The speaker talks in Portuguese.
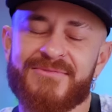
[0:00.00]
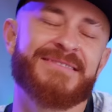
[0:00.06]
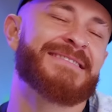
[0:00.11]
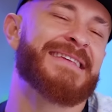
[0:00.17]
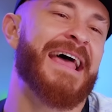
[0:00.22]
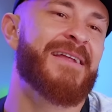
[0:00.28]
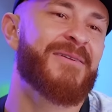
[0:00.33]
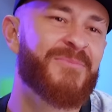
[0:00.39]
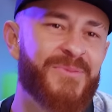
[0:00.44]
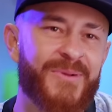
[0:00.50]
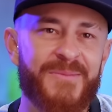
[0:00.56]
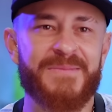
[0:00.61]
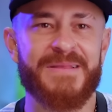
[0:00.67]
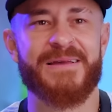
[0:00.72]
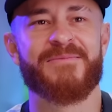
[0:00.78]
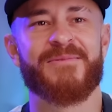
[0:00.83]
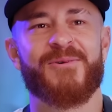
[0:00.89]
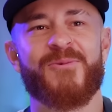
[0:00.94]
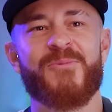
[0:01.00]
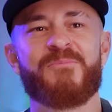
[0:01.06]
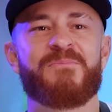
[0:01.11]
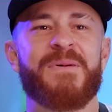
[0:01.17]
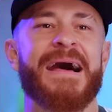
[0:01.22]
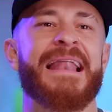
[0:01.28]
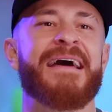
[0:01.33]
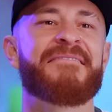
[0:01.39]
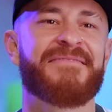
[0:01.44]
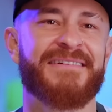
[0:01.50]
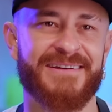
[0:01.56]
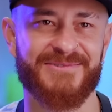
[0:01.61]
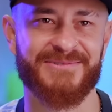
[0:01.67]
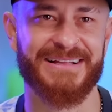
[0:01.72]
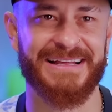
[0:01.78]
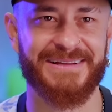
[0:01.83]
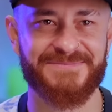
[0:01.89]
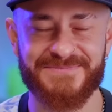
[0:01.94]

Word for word: um sério problema com palavrão, né?